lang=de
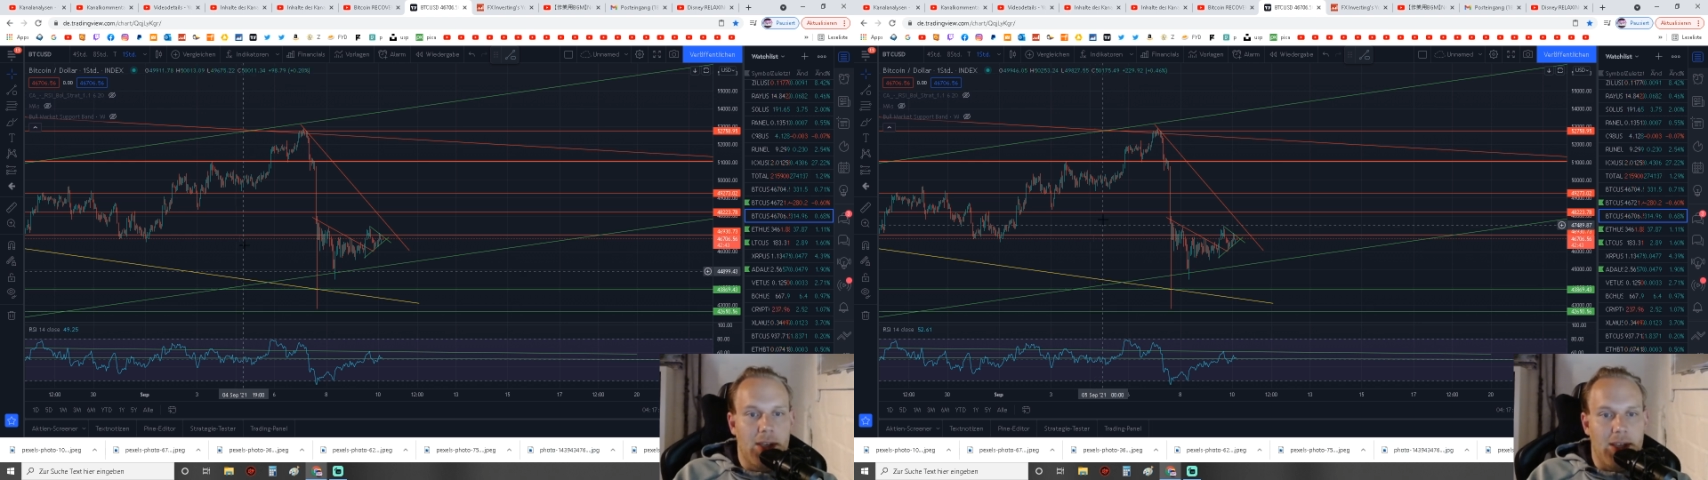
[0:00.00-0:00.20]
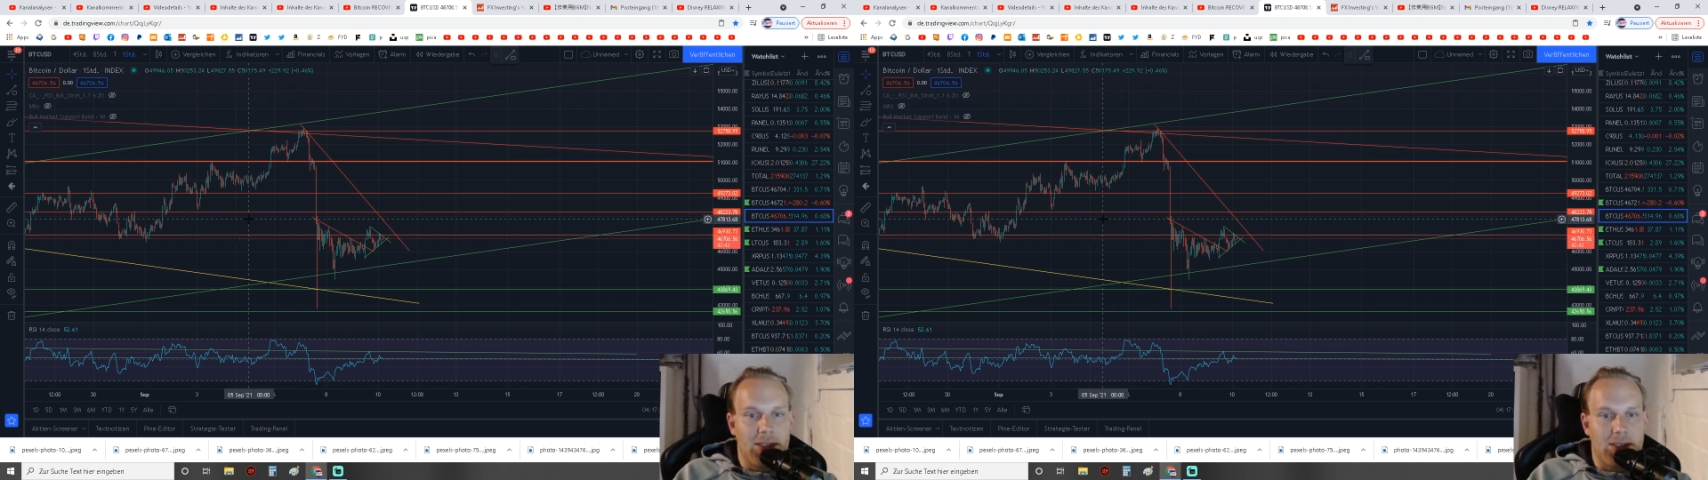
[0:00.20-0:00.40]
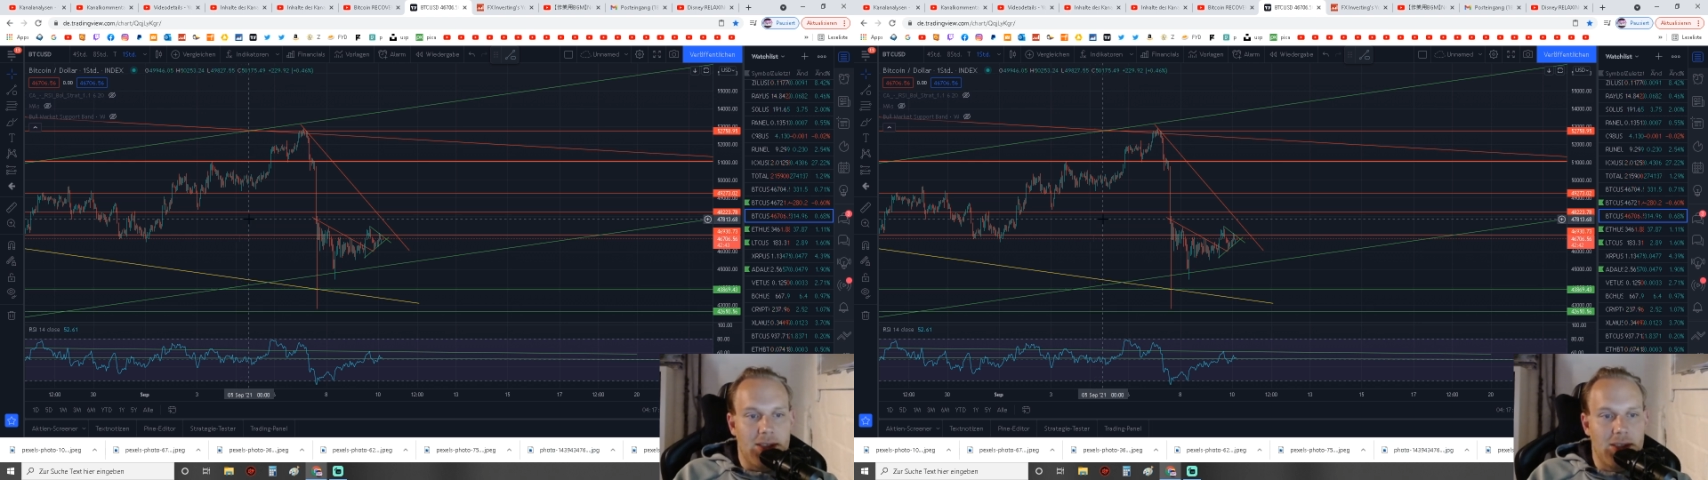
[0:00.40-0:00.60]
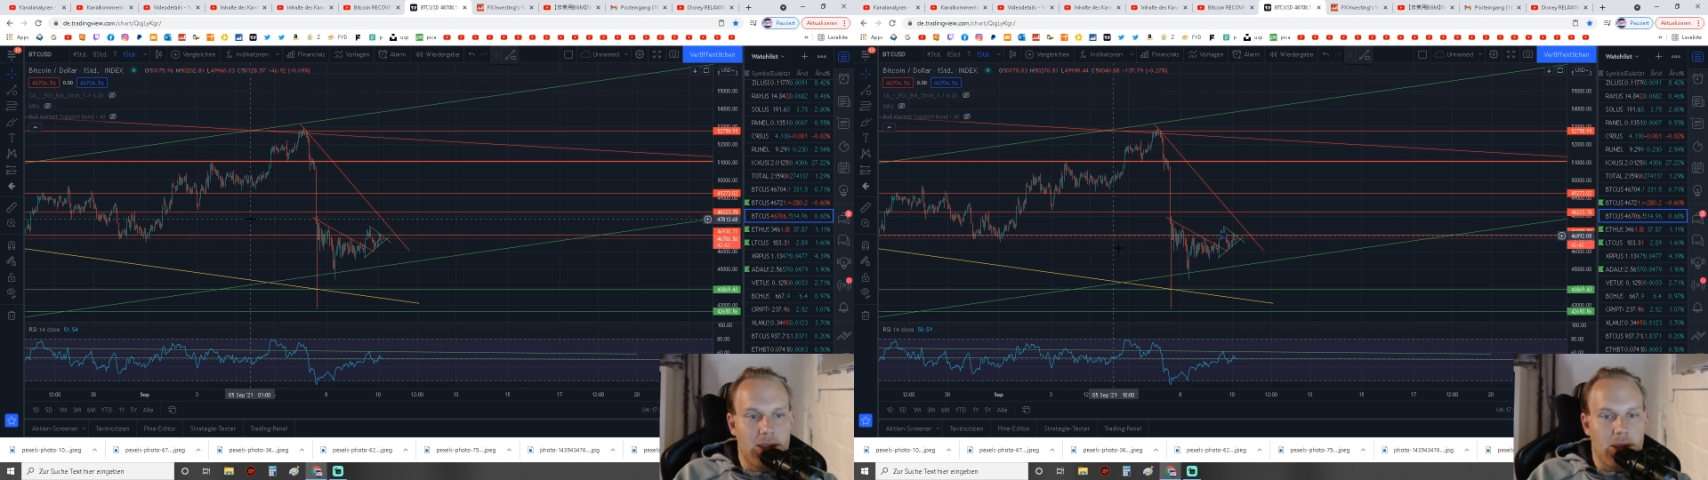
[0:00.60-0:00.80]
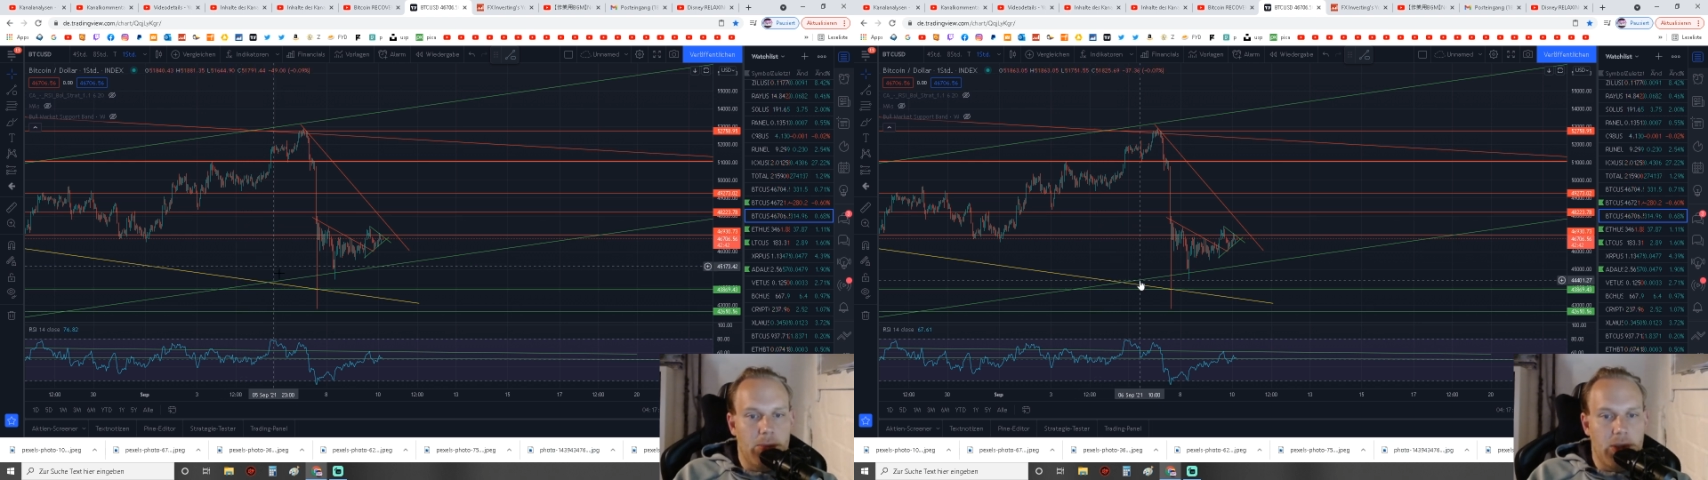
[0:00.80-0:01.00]
Es
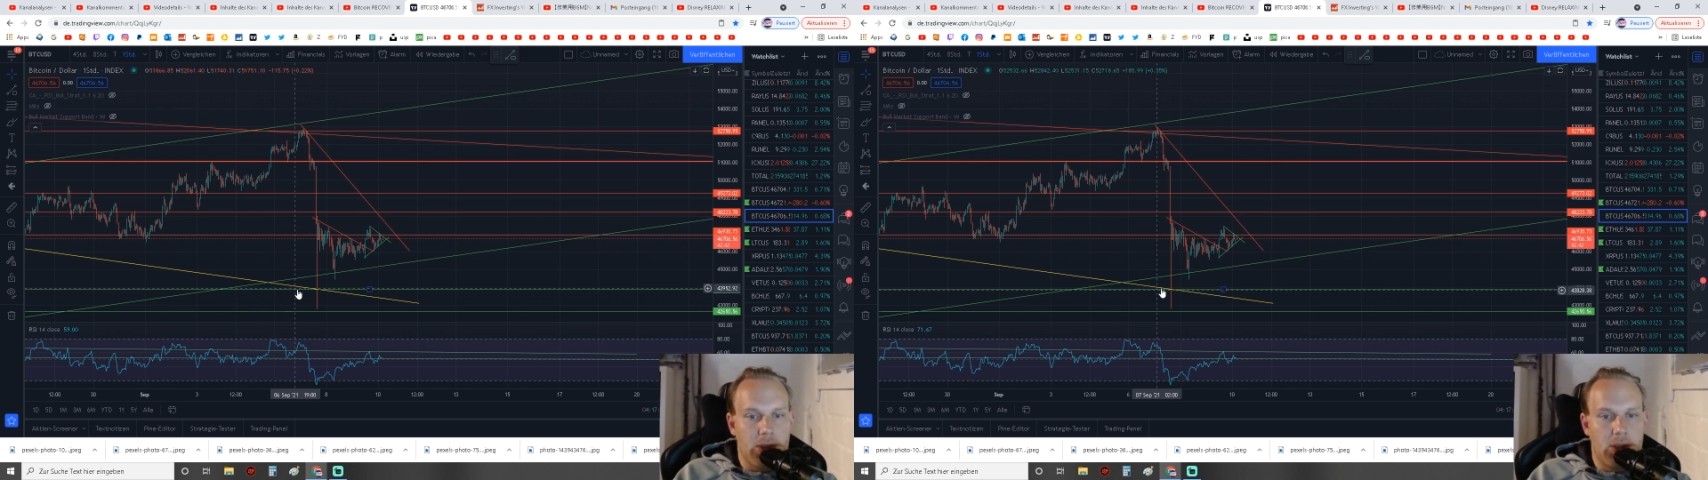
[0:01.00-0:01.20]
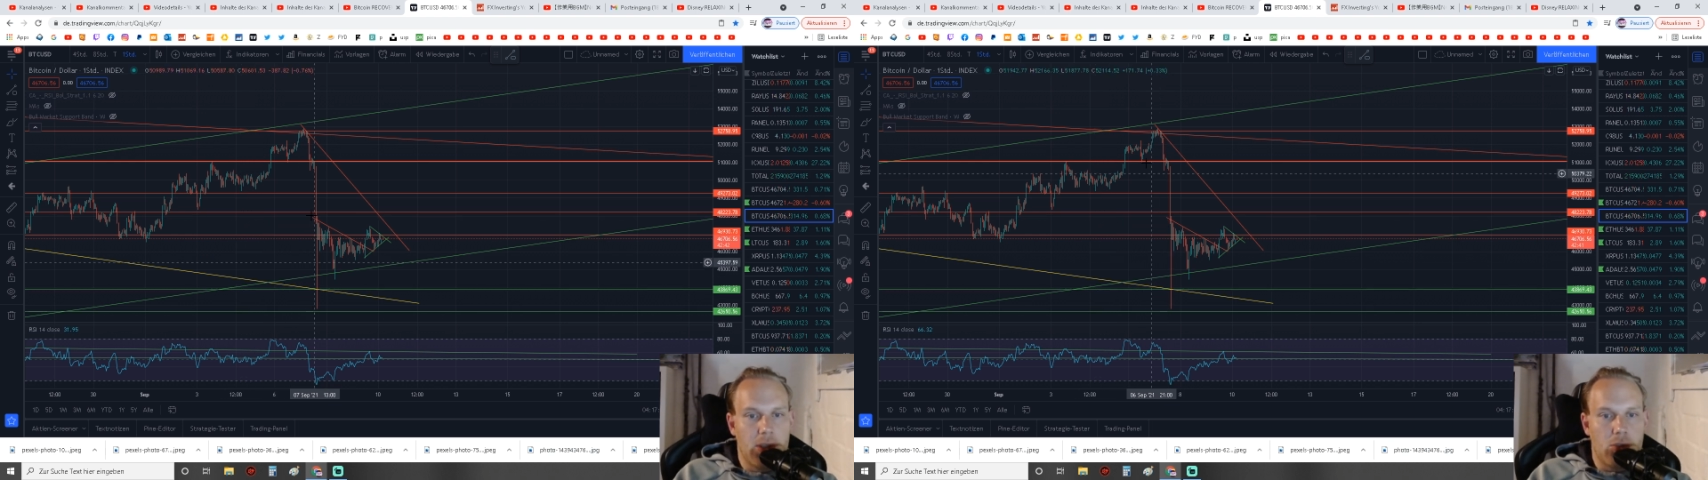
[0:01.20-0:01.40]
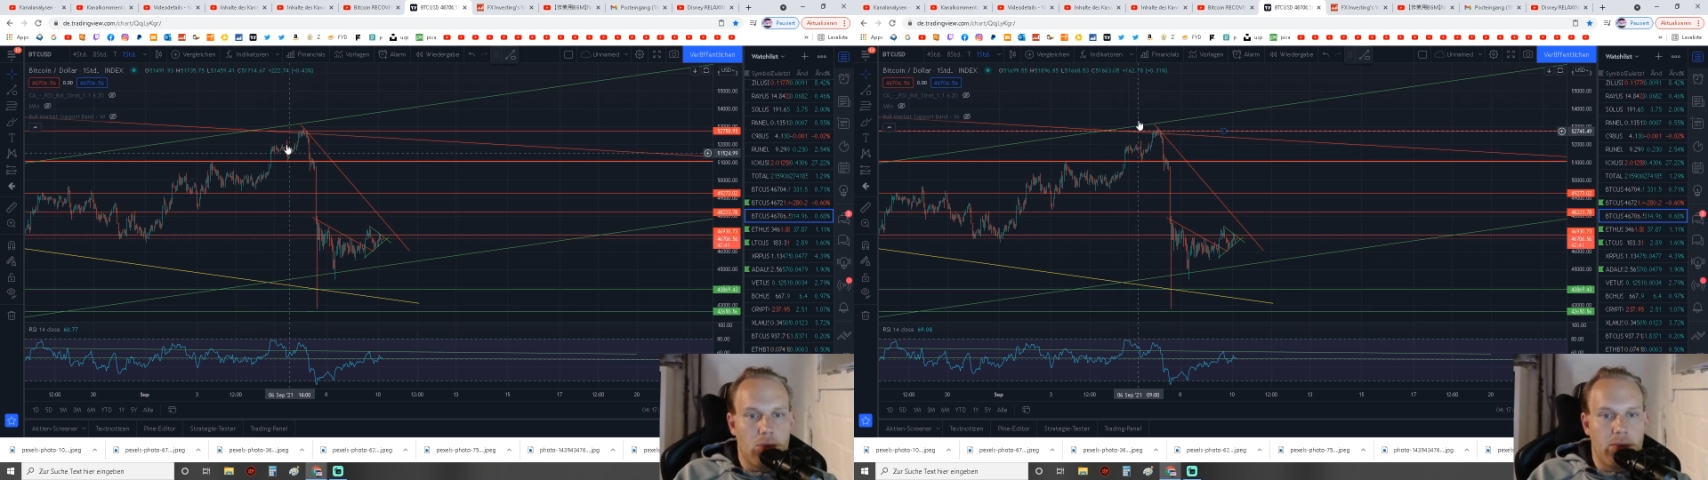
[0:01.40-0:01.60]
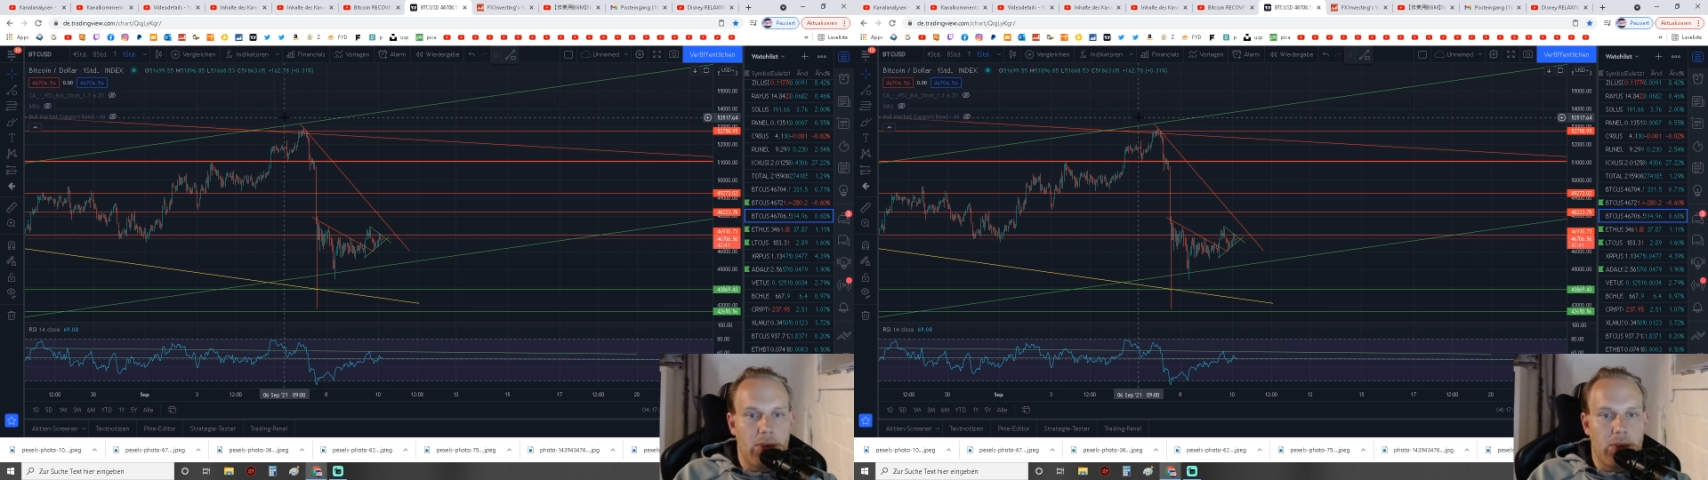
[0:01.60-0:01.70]
ist passiert und